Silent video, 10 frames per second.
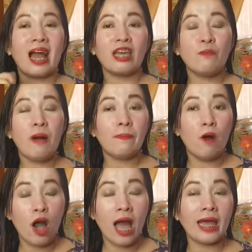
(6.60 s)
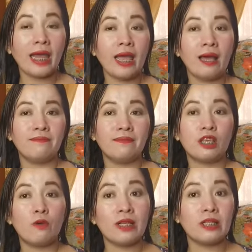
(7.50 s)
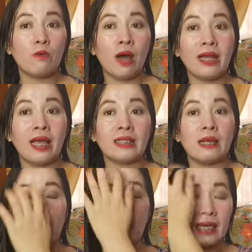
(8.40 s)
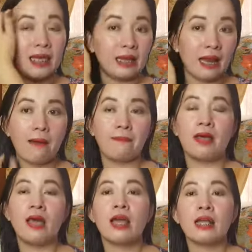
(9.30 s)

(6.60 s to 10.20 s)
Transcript: Kayo ba po ay ah, sawan-sawa na sa paghihirap?